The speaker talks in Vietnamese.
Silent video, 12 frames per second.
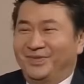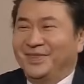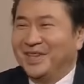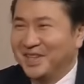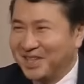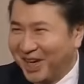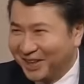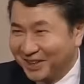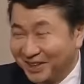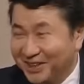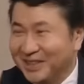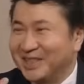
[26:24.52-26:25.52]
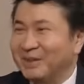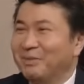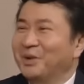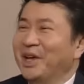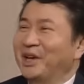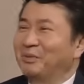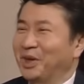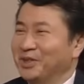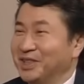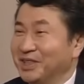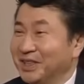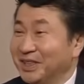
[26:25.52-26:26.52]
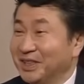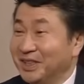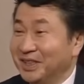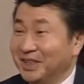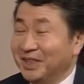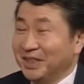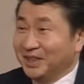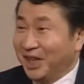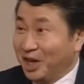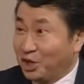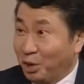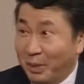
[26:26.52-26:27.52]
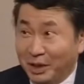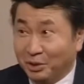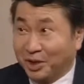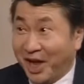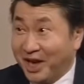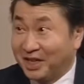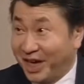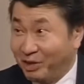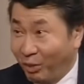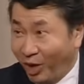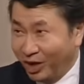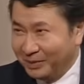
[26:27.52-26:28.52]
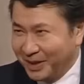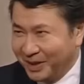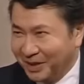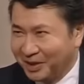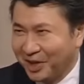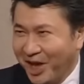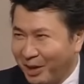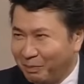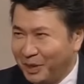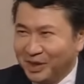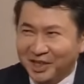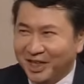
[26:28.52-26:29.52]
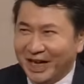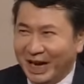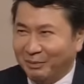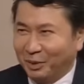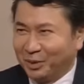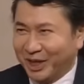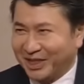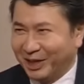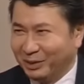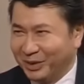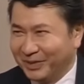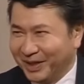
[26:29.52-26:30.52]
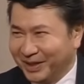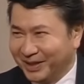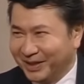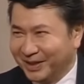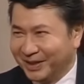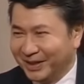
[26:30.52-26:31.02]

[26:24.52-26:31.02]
Chuyện đó thì cô khoan quan tâm đã. Cô nổi tiếng là vua hợp đồng, cãi khắp các nơi vô địch thiên hạ.